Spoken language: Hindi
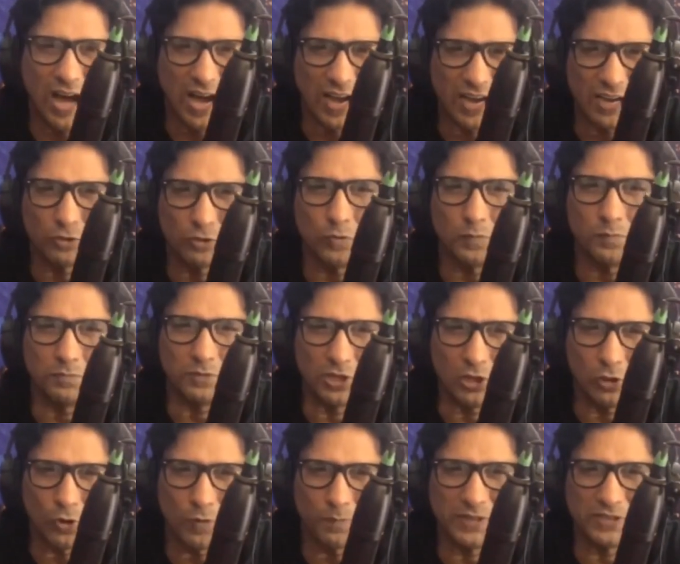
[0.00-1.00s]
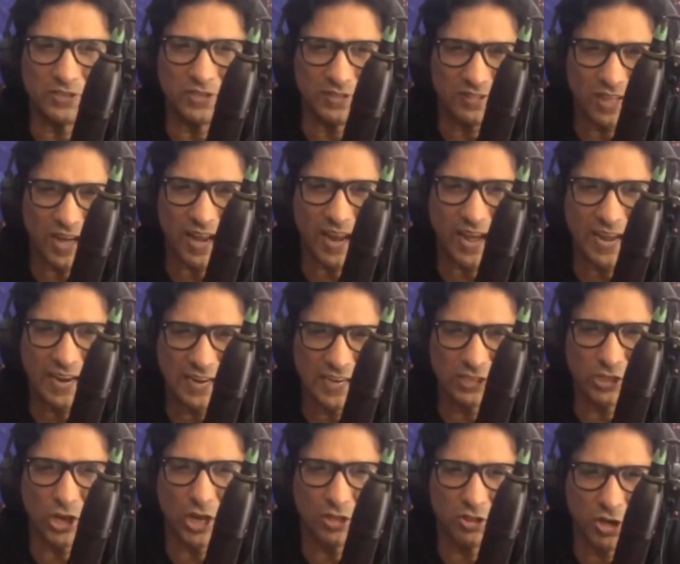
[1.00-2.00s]
अगर तुम दिलों में जिंदा रहना
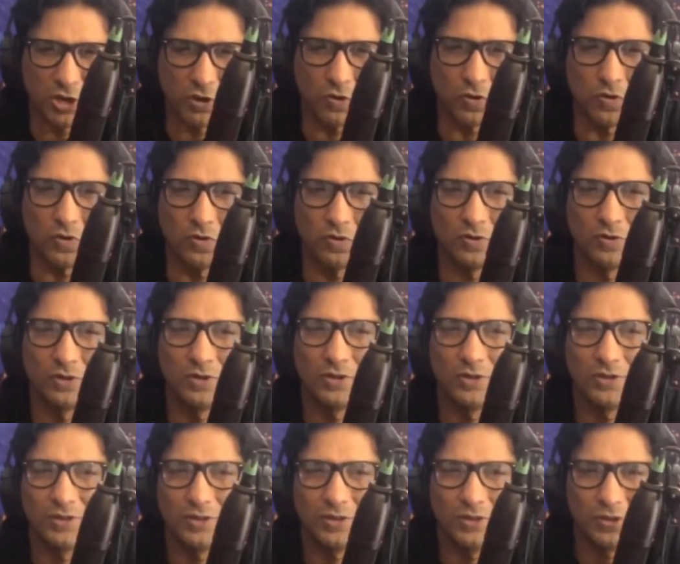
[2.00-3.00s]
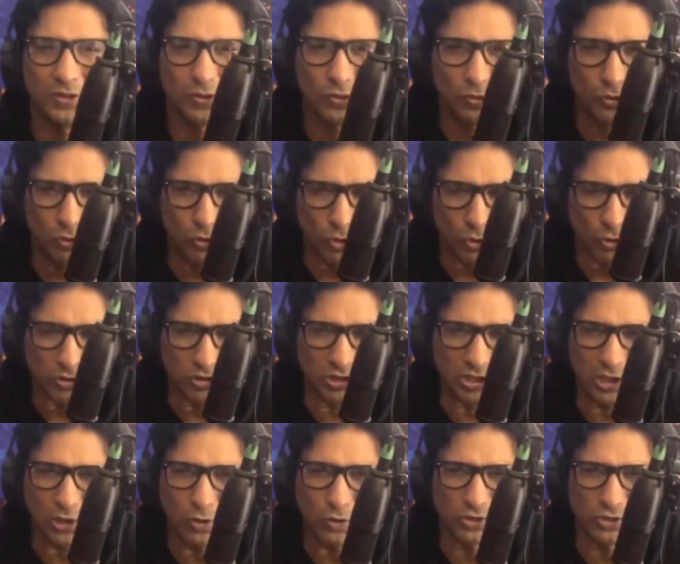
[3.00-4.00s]
चाहते हो तो
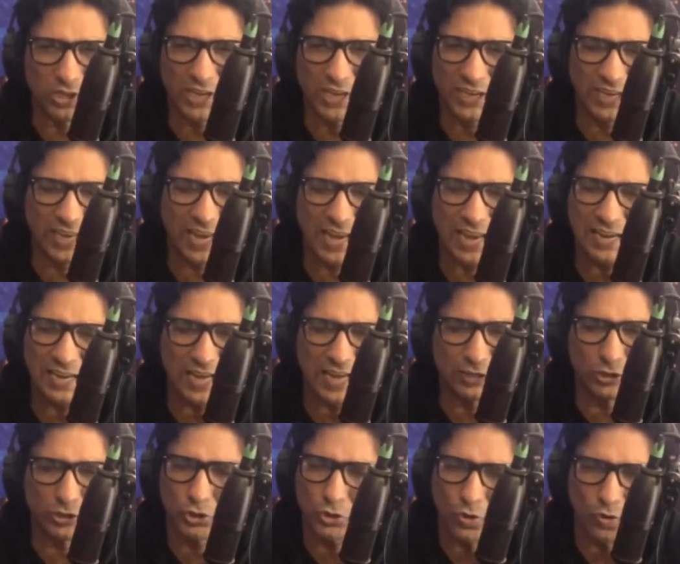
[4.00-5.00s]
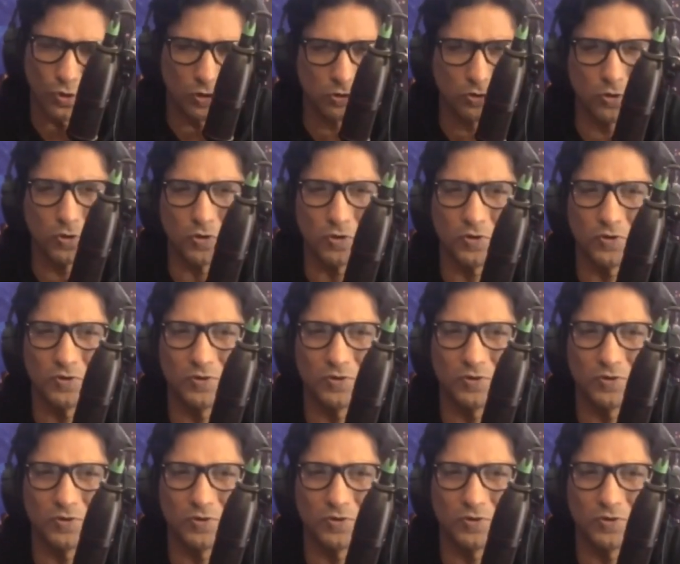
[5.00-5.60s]
दिलों से खेलना छोड़ दो